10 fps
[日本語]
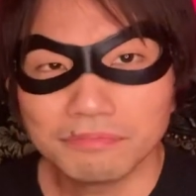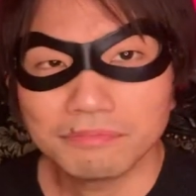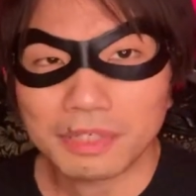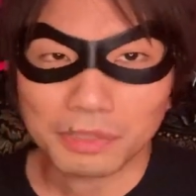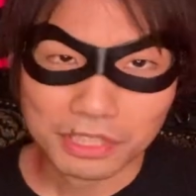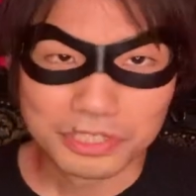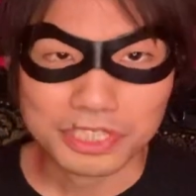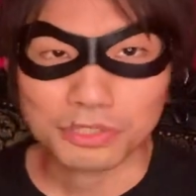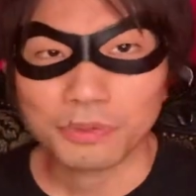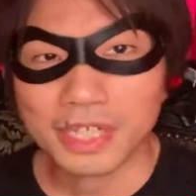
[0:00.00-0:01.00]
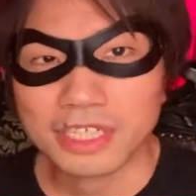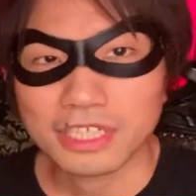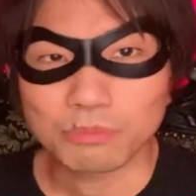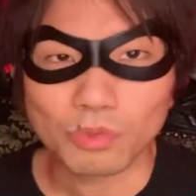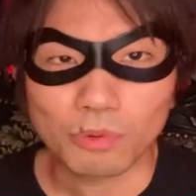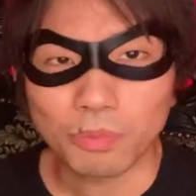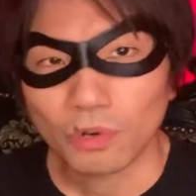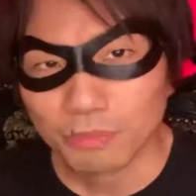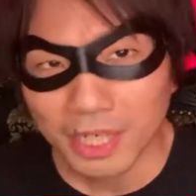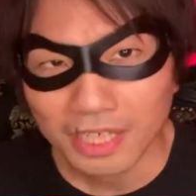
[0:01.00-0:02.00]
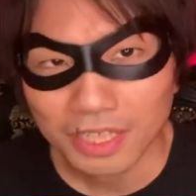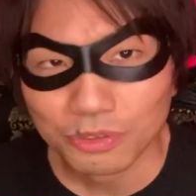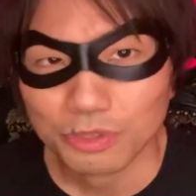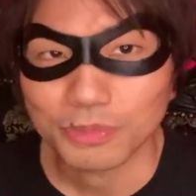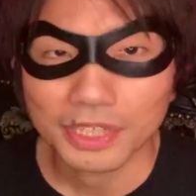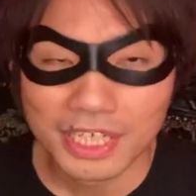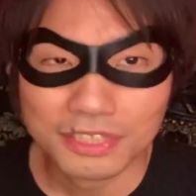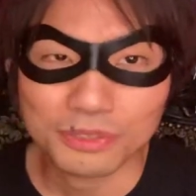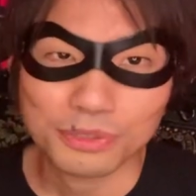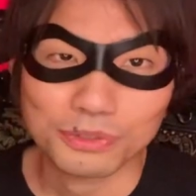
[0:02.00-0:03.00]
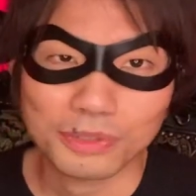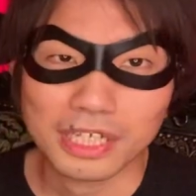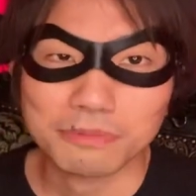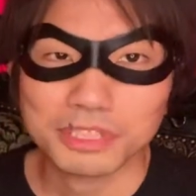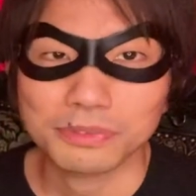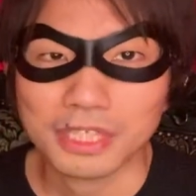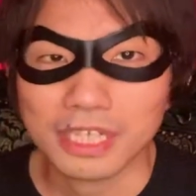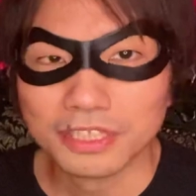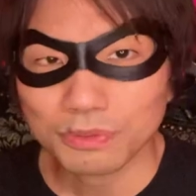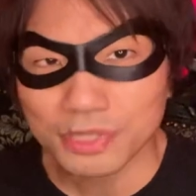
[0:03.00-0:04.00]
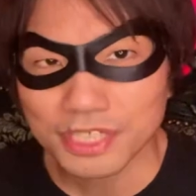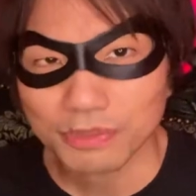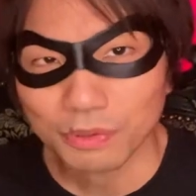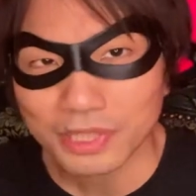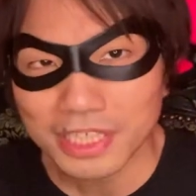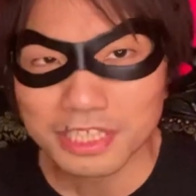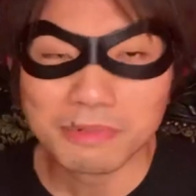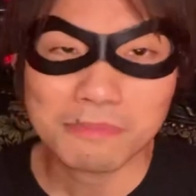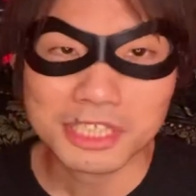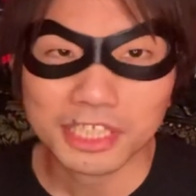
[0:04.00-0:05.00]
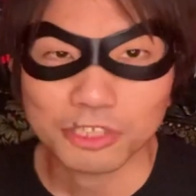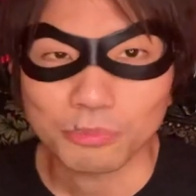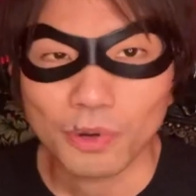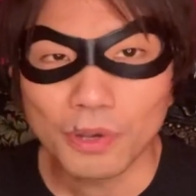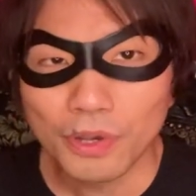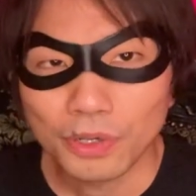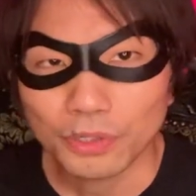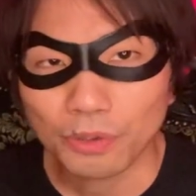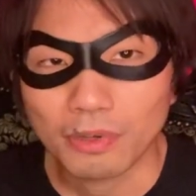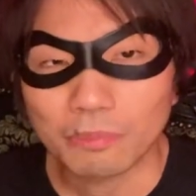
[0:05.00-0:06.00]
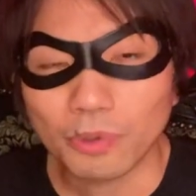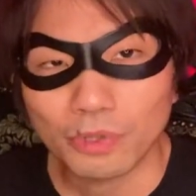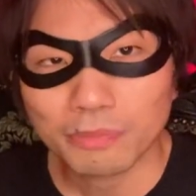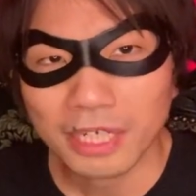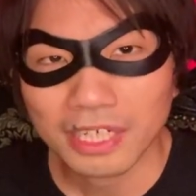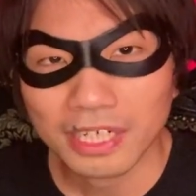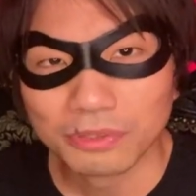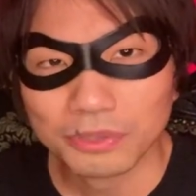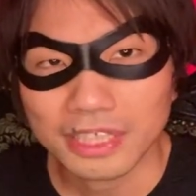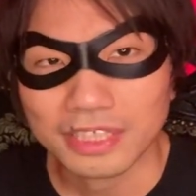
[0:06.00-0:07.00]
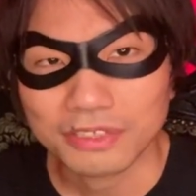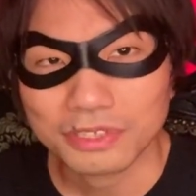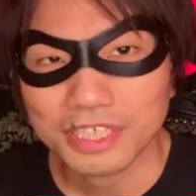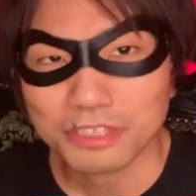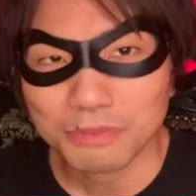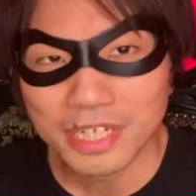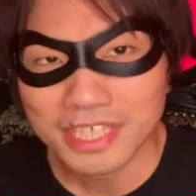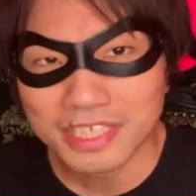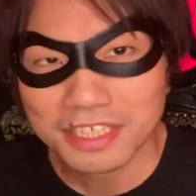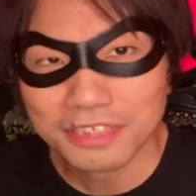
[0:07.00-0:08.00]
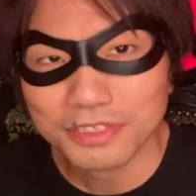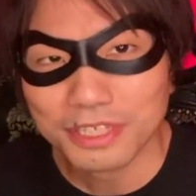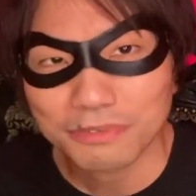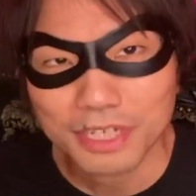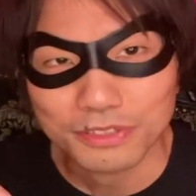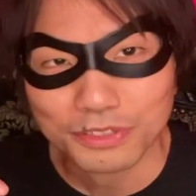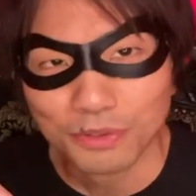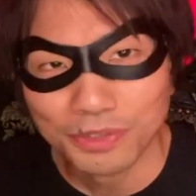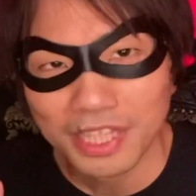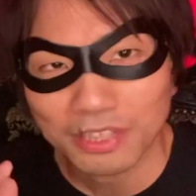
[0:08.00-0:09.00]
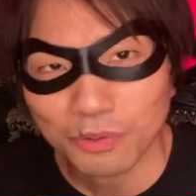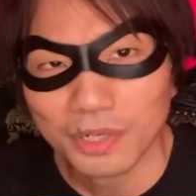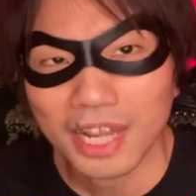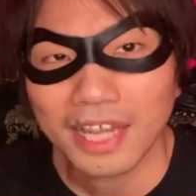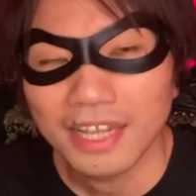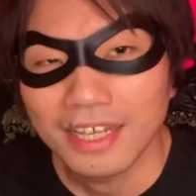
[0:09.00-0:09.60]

私、井上玲ちゃんもポール・マッカートニーも大好きというのがありますので、少し遅れてしまいましたけども、今日はポール・マッカートニー、そして井上玲ちゃんについて触れる、そんな動画、